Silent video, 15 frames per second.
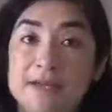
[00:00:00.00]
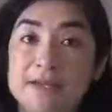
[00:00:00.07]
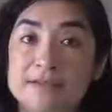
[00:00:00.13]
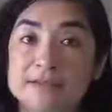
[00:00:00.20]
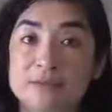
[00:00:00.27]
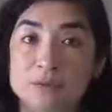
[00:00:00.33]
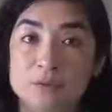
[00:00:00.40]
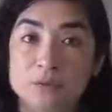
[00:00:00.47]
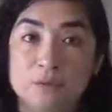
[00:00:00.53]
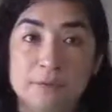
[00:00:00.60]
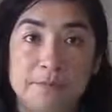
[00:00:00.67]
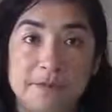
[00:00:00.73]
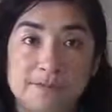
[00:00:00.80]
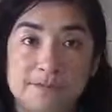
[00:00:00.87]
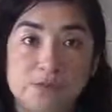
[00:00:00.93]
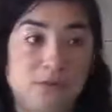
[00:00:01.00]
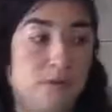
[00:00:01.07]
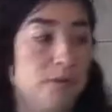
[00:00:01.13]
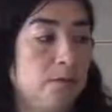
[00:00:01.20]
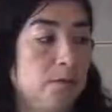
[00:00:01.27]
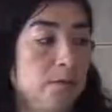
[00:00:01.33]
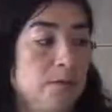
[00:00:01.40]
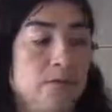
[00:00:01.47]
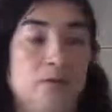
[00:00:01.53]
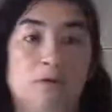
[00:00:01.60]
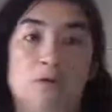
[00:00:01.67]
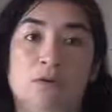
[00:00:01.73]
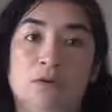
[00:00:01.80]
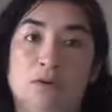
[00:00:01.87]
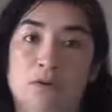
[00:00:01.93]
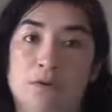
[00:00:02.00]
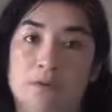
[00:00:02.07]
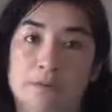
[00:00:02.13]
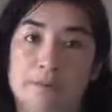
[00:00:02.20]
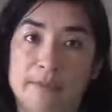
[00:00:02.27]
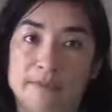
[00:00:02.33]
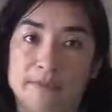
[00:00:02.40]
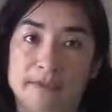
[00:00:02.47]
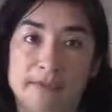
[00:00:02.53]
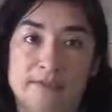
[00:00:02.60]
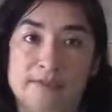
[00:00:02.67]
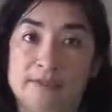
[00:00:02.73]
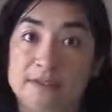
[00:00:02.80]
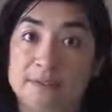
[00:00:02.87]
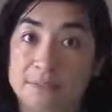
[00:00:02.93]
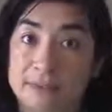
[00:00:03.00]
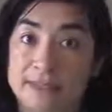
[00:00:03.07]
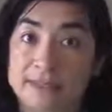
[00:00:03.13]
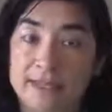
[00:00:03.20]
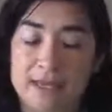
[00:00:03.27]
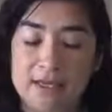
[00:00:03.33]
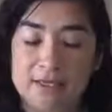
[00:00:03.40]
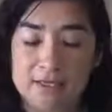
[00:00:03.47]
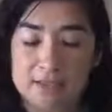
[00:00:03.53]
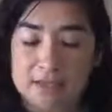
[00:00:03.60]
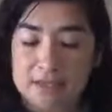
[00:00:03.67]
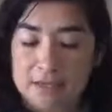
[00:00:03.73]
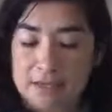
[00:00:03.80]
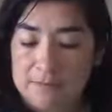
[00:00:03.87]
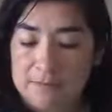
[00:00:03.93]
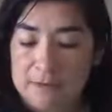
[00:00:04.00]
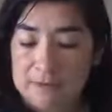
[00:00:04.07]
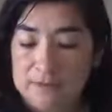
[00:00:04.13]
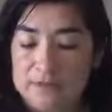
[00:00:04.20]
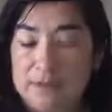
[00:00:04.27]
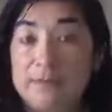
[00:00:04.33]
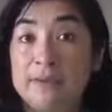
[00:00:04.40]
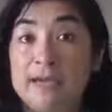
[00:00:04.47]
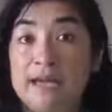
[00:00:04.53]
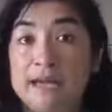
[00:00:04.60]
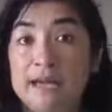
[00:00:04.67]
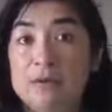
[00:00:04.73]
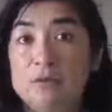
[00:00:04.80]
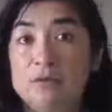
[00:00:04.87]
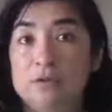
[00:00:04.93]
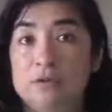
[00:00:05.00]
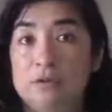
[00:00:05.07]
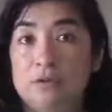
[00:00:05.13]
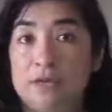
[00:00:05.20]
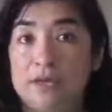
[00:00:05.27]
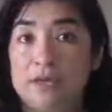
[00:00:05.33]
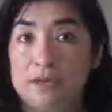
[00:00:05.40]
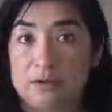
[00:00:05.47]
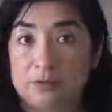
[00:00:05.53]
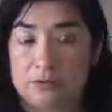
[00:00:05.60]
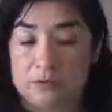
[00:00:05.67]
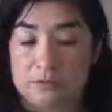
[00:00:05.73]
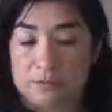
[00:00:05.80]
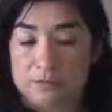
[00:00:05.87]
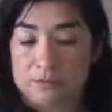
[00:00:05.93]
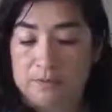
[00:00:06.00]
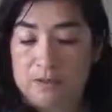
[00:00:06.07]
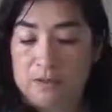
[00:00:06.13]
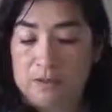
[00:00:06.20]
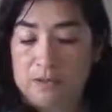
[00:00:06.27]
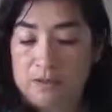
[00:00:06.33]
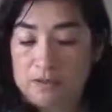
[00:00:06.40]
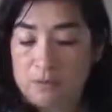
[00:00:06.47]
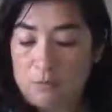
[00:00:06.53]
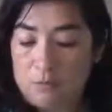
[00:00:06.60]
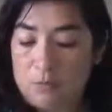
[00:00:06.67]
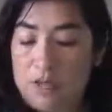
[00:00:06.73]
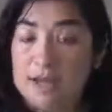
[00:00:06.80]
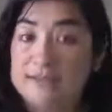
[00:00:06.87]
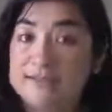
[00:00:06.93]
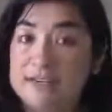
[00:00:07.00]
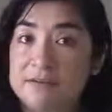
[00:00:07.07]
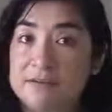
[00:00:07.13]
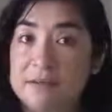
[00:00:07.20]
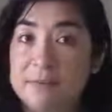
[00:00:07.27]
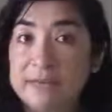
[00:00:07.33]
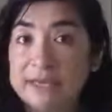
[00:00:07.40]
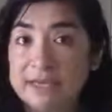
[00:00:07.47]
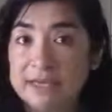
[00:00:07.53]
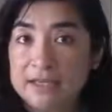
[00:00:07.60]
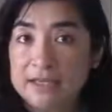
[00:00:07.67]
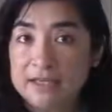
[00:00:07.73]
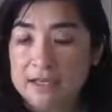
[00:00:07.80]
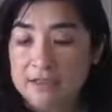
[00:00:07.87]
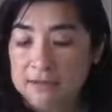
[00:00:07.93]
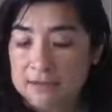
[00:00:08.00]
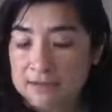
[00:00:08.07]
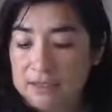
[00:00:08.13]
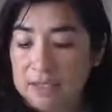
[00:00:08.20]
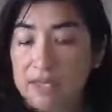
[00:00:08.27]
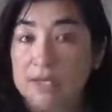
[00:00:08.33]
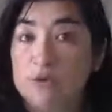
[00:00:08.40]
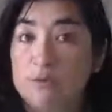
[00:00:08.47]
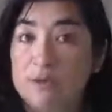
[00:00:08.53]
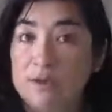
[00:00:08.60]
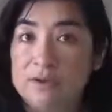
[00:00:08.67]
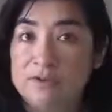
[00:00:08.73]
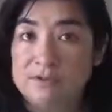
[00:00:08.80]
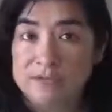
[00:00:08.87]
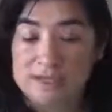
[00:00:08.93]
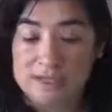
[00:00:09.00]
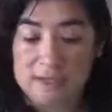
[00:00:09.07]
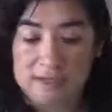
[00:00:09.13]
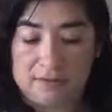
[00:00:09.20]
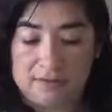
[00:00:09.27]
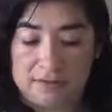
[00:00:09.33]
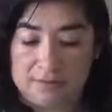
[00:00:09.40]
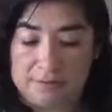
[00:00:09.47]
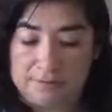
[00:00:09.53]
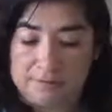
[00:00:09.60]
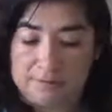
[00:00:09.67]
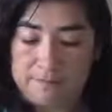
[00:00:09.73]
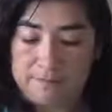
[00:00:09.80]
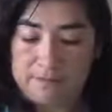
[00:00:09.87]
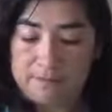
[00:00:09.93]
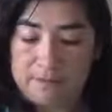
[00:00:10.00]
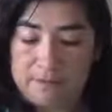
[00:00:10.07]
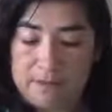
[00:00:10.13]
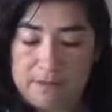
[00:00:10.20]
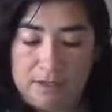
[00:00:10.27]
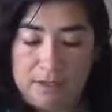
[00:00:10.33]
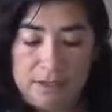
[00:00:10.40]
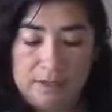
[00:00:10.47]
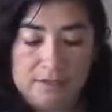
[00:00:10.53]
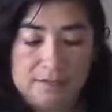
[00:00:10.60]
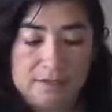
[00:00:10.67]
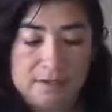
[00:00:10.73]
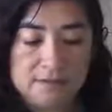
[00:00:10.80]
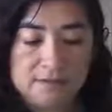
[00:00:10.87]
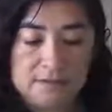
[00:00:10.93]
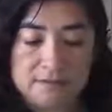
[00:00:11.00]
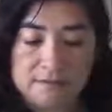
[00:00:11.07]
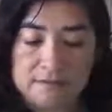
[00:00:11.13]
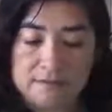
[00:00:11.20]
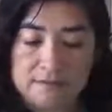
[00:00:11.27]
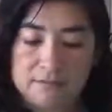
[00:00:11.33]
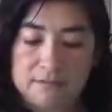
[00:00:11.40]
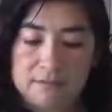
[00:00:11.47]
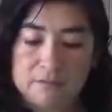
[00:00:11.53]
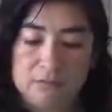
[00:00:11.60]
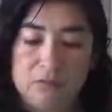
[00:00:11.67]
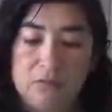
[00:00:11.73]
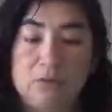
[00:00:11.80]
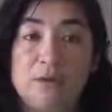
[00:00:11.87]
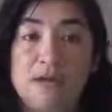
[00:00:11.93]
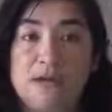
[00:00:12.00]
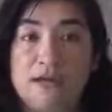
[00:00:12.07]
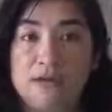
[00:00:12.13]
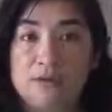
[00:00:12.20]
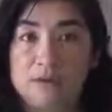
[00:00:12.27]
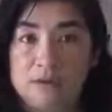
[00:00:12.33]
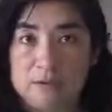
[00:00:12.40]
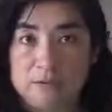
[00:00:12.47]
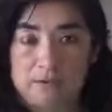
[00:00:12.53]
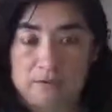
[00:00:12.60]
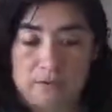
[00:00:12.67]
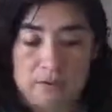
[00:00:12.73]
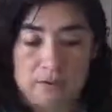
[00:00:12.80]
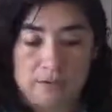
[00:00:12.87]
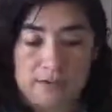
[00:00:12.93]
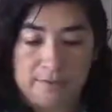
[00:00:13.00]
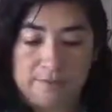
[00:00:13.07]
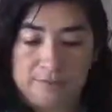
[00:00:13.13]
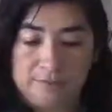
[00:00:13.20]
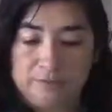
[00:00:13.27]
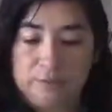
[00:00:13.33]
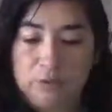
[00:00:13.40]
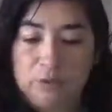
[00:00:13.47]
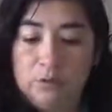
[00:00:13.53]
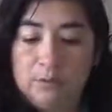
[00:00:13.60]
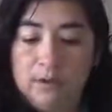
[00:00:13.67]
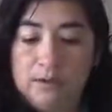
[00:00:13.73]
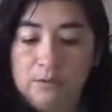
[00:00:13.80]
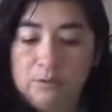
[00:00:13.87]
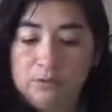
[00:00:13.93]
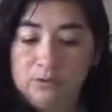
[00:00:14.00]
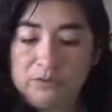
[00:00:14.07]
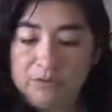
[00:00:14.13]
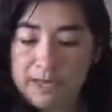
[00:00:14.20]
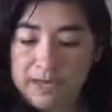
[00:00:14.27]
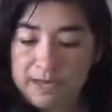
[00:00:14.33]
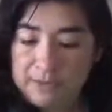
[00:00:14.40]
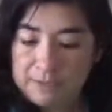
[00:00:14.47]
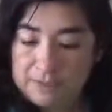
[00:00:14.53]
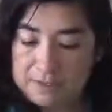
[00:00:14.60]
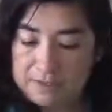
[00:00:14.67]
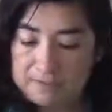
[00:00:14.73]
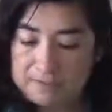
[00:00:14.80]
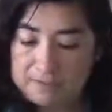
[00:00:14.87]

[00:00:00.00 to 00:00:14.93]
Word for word: el segundo piso de nuestro para este spa cake vamos a emplear una toalla de rostro. Como, al ser más pequeña, el doblado es el siguiente. Este es todo el largo de nuestra toalla. Lo doblamos a la mitad.